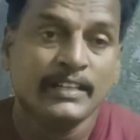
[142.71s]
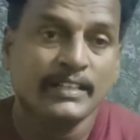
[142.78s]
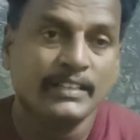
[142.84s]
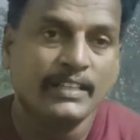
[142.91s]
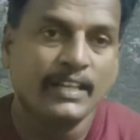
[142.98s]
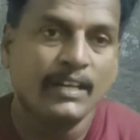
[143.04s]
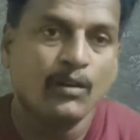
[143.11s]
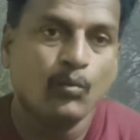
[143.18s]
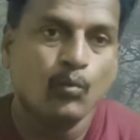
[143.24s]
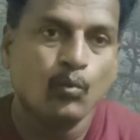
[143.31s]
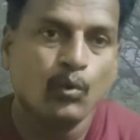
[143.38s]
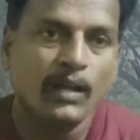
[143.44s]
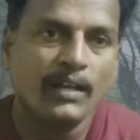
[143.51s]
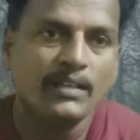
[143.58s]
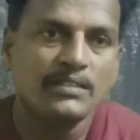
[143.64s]
இந்த
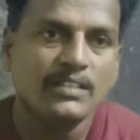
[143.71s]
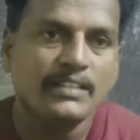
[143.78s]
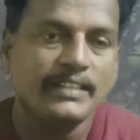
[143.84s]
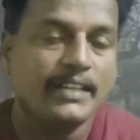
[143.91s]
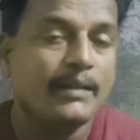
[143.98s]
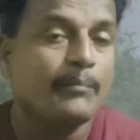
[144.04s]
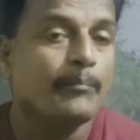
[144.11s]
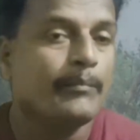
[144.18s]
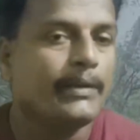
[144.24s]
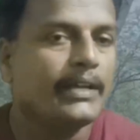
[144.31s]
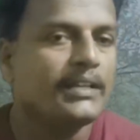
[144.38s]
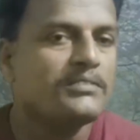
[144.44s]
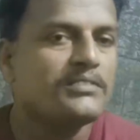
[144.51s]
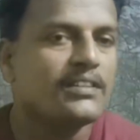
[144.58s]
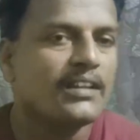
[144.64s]
உலகத்திலேயே
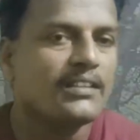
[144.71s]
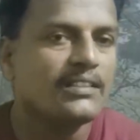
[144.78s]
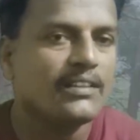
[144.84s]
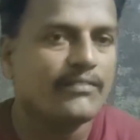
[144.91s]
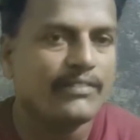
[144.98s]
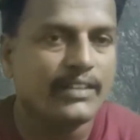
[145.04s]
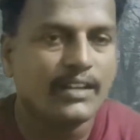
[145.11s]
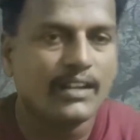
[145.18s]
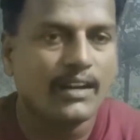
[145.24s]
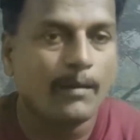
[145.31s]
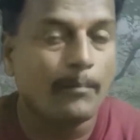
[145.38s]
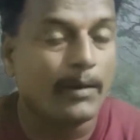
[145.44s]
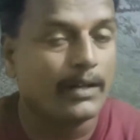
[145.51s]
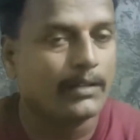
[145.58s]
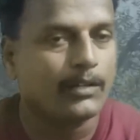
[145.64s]
மிகச்சிறந்த
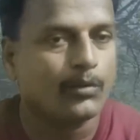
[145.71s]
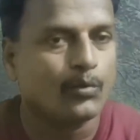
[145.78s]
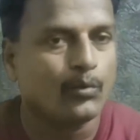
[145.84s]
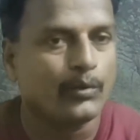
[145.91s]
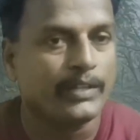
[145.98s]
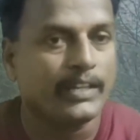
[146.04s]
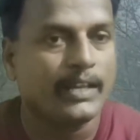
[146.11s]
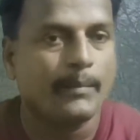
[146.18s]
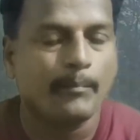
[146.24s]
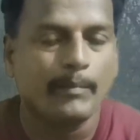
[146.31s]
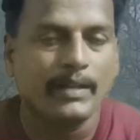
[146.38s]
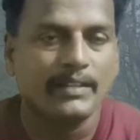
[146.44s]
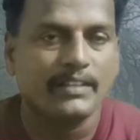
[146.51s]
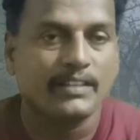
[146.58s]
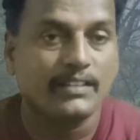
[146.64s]
வீரராக பார்க்கக்கூடிய
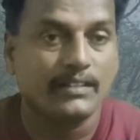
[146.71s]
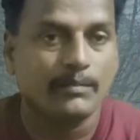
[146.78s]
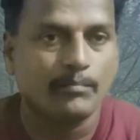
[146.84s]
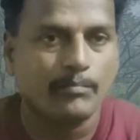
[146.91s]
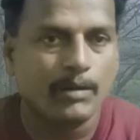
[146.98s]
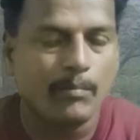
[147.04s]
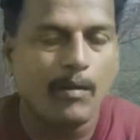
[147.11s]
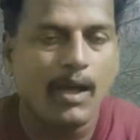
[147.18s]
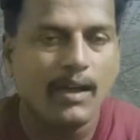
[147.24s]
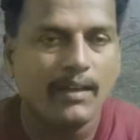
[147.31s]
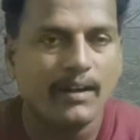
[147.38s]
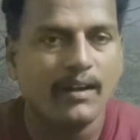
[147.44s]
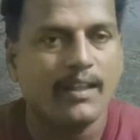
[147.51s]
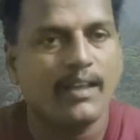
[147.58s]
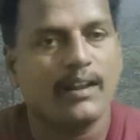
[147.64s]
மேதகு
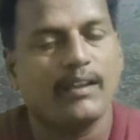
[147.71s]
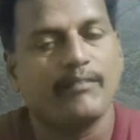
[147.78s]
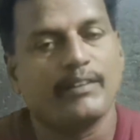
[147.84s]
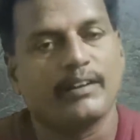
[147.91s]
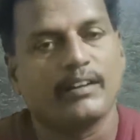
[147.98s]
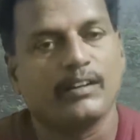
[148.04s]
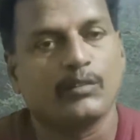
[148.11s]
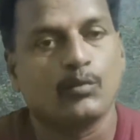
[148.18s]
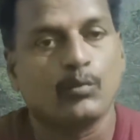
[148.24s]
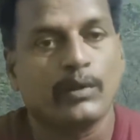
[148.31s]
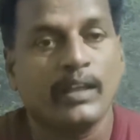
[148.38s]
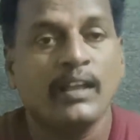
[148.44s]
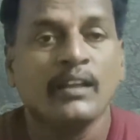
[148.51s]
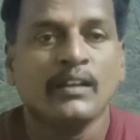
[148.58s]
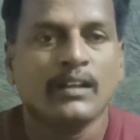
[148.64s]
பிரபாகரனார் அவர்கள்
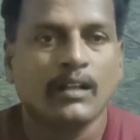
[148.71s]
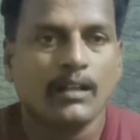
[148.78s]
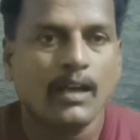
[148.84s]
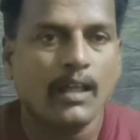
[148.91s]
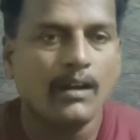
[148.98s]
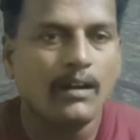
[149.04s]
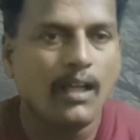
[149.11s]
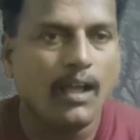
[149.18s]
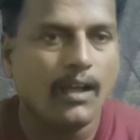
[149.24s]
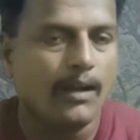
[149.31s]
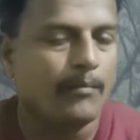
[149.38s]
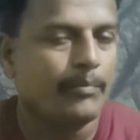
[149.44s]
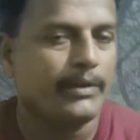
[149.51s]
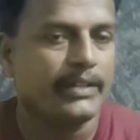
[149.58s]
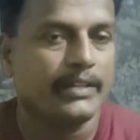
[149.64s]
கூட கருணா
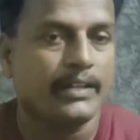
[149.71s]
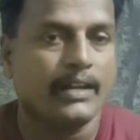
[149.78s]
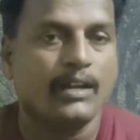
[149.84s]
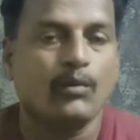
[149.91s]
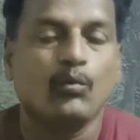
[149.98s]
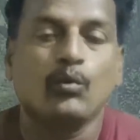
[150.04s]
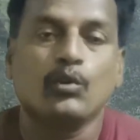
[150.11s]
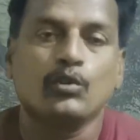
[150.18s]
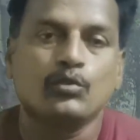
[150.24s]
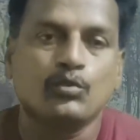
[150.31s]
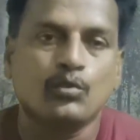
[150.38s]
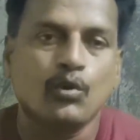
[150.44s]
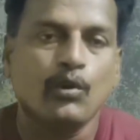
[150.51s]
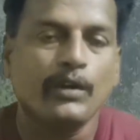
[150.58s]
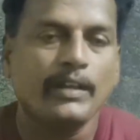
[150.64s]
அப்படிங்கிற ஒரு
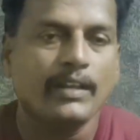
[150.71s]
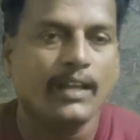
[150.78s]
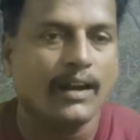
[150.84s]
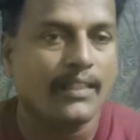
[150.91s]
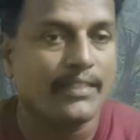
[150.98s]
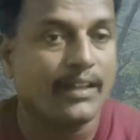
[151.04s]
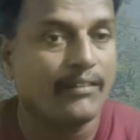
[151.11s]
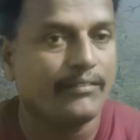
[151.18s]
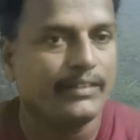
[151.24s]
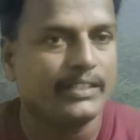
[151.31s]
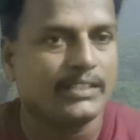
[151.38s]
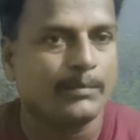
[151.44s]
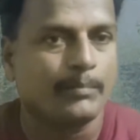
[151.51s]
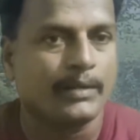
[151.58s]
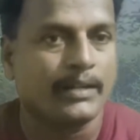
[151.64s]
துரோகியால் தான்
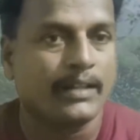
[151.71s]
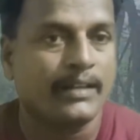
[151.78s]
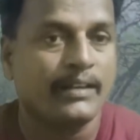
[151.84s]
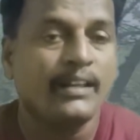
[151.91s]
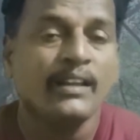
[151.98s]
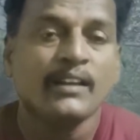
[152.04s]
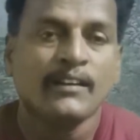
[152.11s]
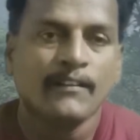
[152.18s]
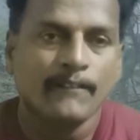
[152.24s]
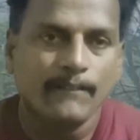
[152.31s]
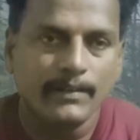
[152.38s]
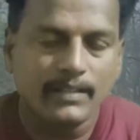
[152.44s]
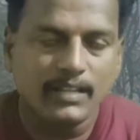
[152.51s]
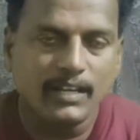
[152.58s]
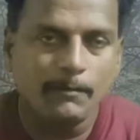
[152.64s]
வீழ்த்தப்பட்டார்
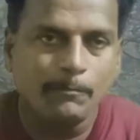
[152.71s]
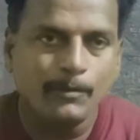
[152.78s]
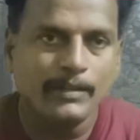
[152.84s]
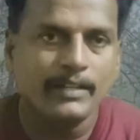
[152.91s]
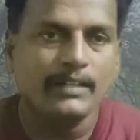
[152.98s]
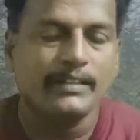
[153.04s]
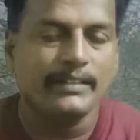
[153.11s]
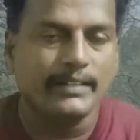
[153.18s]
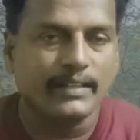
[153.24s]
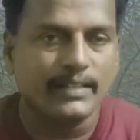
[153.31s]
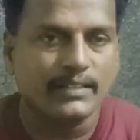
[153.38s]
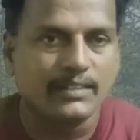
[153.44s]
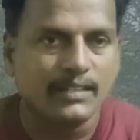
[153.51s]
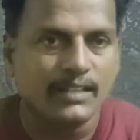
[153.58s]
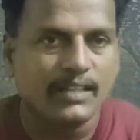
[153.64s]
விடுதலை புலிகள்
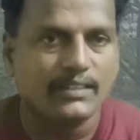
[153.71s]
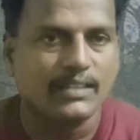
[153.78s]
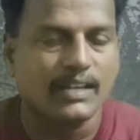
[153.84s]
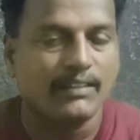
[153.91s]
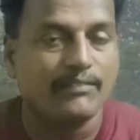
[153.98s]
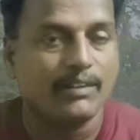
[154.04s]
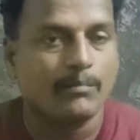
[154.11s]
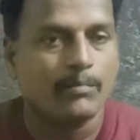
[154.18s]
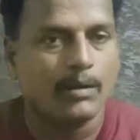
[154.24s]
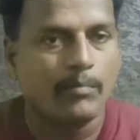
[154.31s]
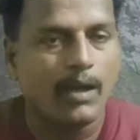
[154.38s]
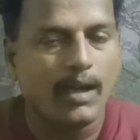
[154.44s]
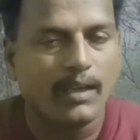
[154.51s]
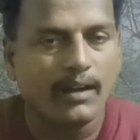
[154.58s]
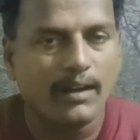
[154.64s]
இயக்கத்தில் தலைவர்
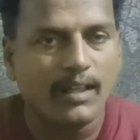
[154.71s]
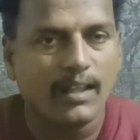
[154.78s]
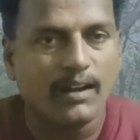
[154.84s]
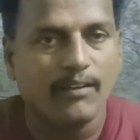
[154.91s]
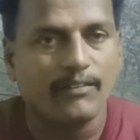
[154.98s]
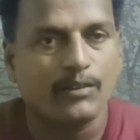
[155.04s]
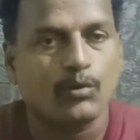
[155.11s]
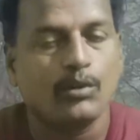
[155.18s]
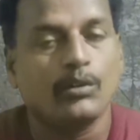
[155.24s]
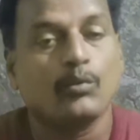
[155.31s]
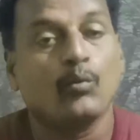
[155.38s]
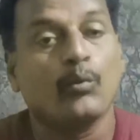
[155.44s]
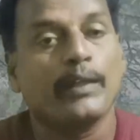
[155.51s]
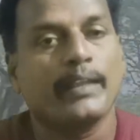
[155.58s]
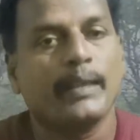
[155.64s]
பிரபாகரனார் அவர்கள்
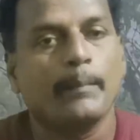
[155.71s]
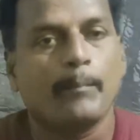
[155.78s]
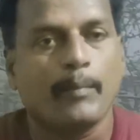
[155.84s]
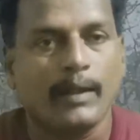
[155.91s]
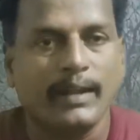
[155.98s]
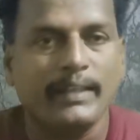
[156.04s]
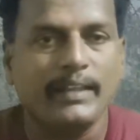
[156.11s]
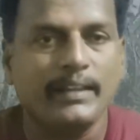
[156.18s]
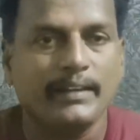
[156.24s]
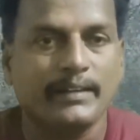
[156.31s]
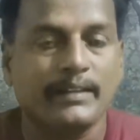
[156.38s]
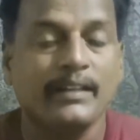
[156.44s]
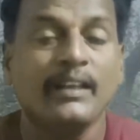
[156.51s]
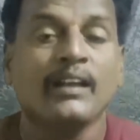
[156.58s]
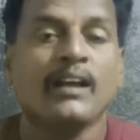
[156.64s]
கூடயே
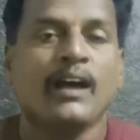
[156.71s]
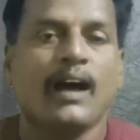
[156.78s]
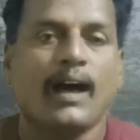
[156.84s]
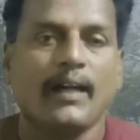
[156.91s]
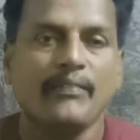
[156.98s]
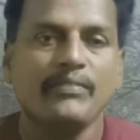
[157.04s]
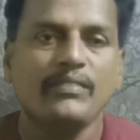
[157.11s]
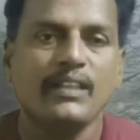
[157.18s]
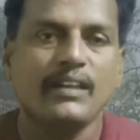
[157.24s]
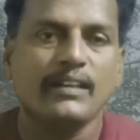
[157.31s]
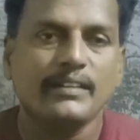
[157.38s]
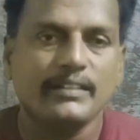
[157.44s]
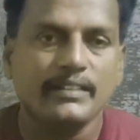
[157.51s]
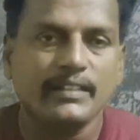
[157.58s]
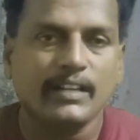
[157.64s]
பழகிக்கிட்டு அந்த
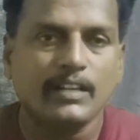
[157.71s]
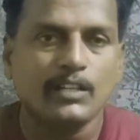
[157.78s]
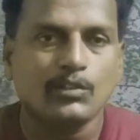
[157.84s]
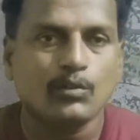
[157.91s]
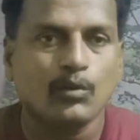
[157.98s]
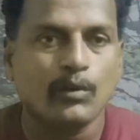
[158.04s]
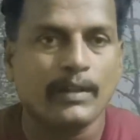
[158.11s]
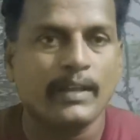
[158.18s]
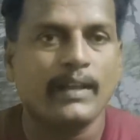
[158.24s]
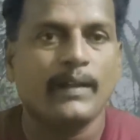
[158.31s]
இயக்கத்தோட